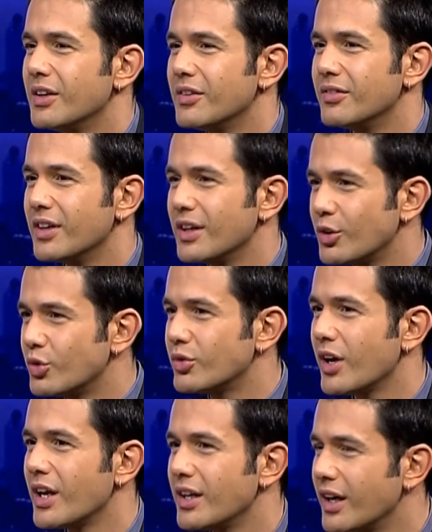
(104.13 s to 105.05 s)
ve
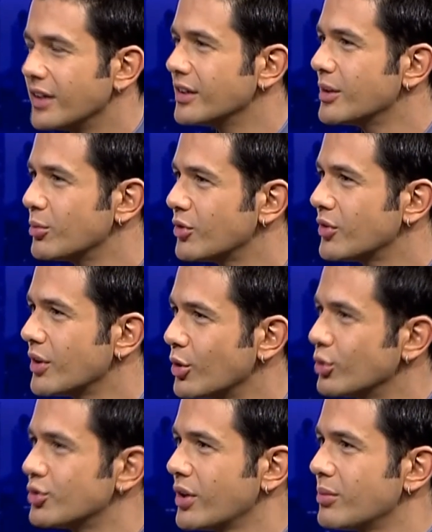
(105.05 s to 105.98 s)
güzel anlarımızdan
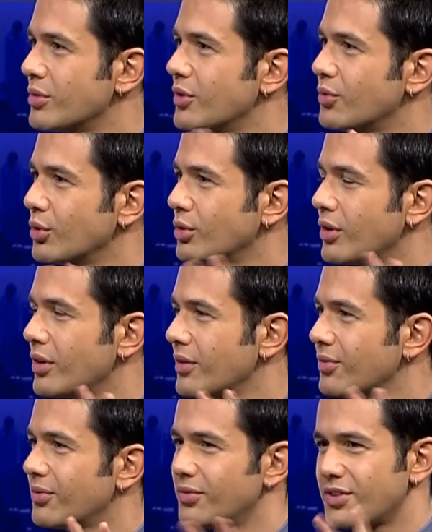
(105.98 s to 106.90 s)
oluşan bir
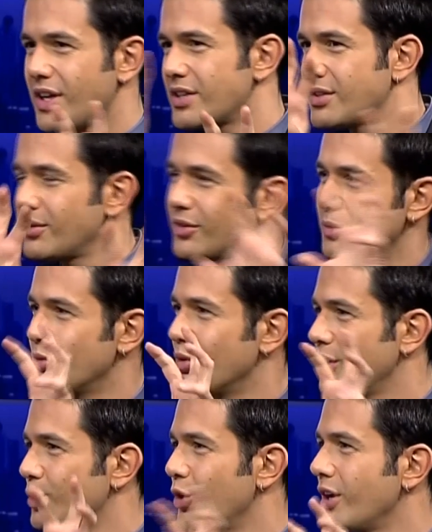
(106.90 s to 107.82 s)
fotoğraf çerçevesi böyle
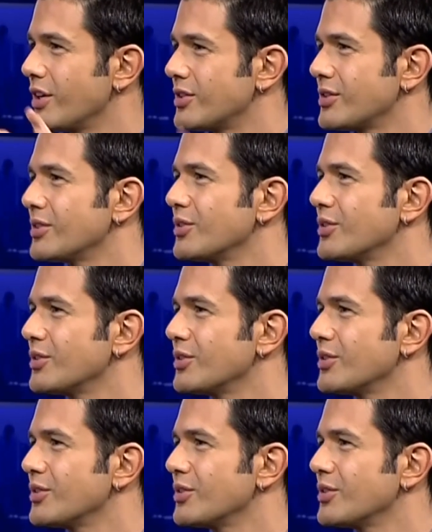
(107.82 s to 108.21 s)
kolaj.